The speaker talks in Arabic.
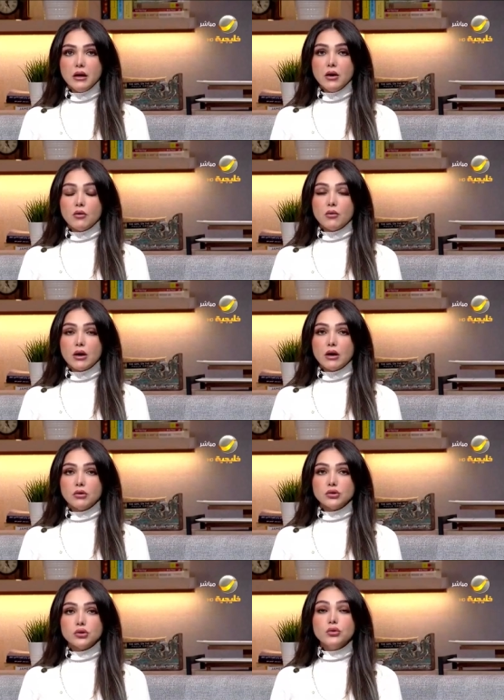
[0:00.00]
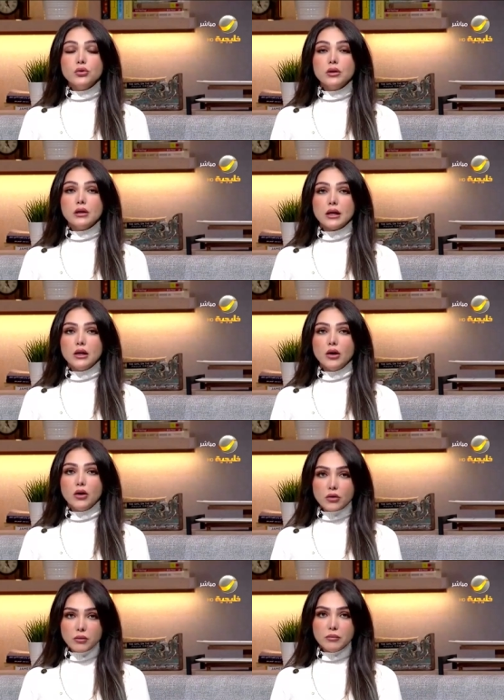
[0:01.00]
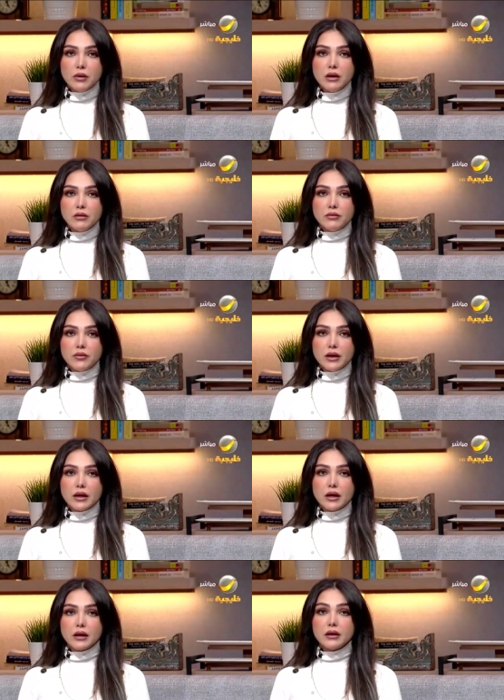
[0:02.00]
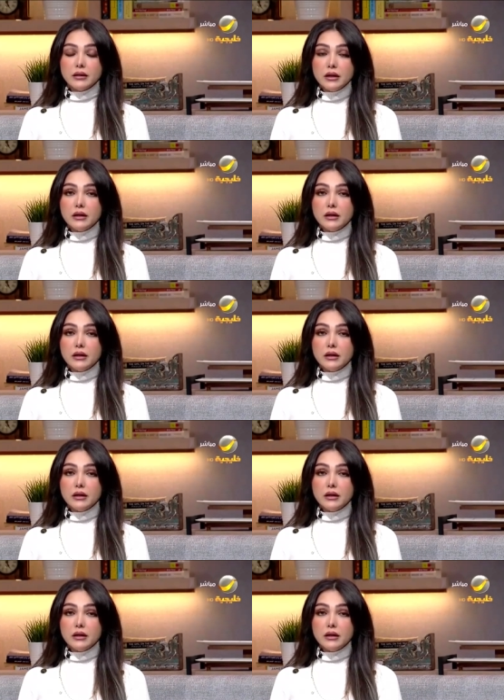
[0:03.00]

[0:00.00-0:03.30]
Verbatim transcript: وصدور الحكم في قضية